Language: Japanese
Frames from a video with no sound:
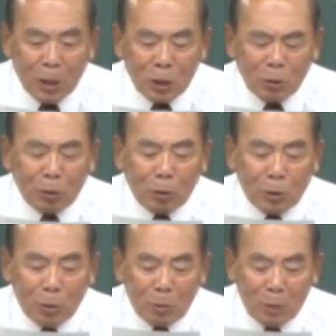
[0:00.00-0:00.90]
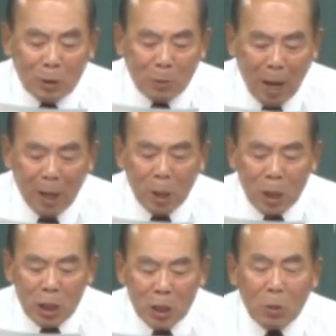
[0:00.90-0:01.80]
するとその水は
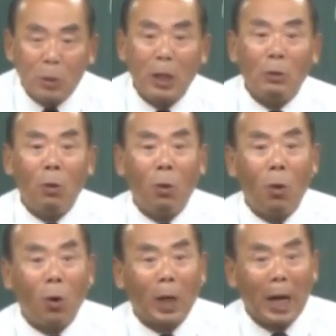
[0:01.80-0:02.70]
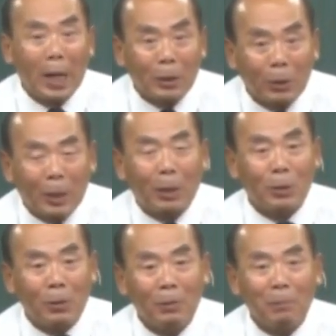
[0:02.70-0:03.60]
火の出る方からと書いてあるで
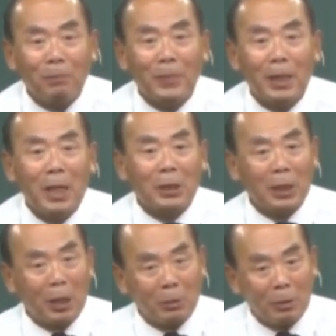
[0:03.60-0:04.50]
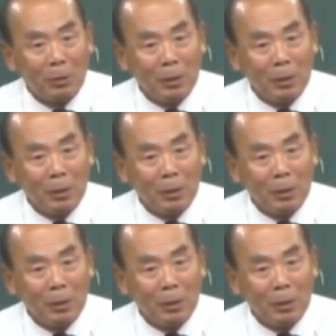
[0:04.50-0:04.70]
しょ東から来る